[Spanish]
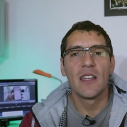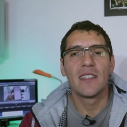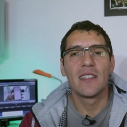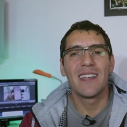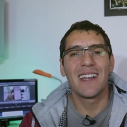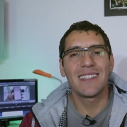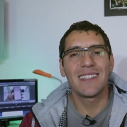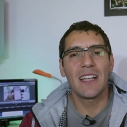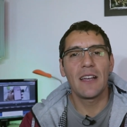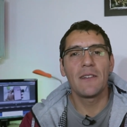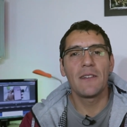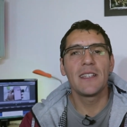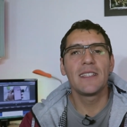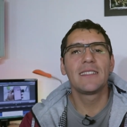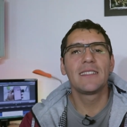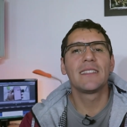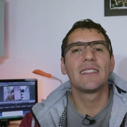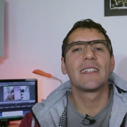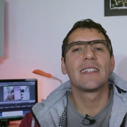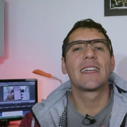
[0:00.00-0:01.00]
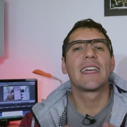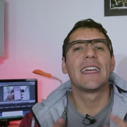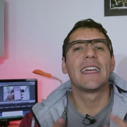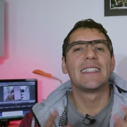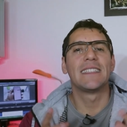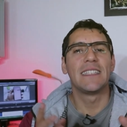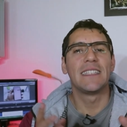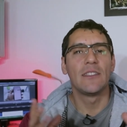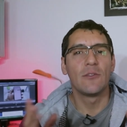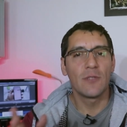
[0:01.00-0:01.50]
Ya sabes que
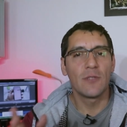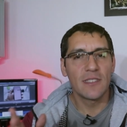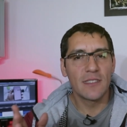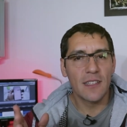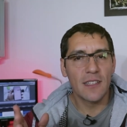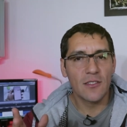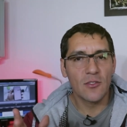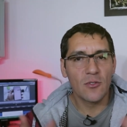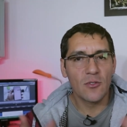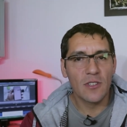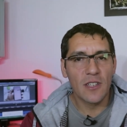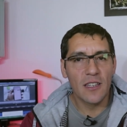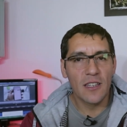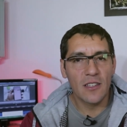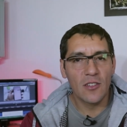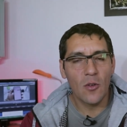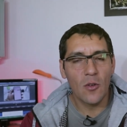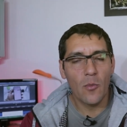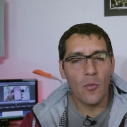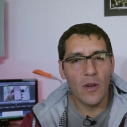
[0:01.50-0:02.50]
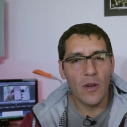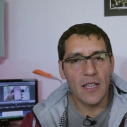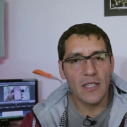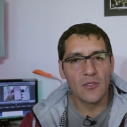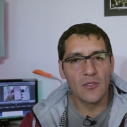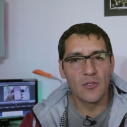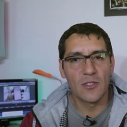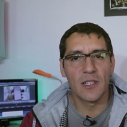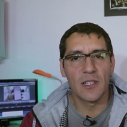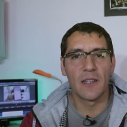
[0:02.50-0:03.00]
si no estás suscrito puedes
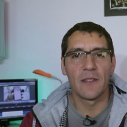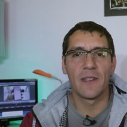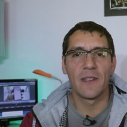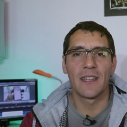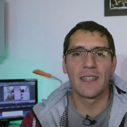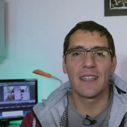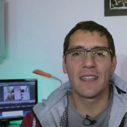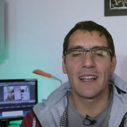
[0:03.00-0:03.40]
suscribirte